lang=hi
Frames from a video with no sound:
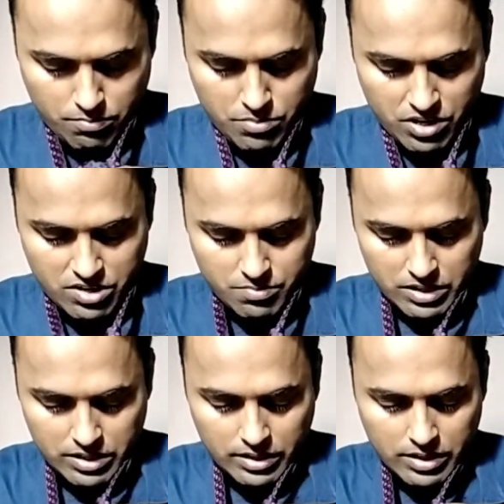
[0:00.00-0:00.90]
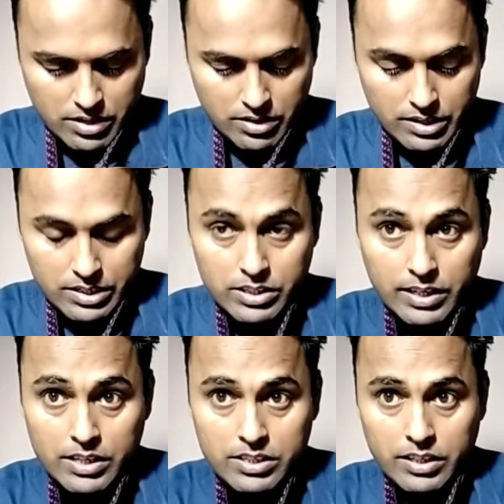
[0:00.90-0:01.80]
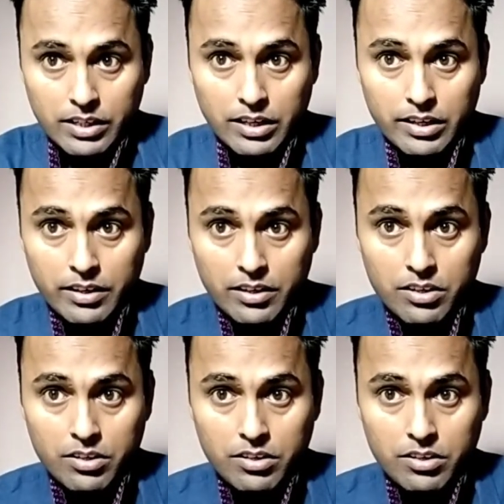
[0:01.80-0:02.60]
बीच में करके इस साइड से निकालेंगे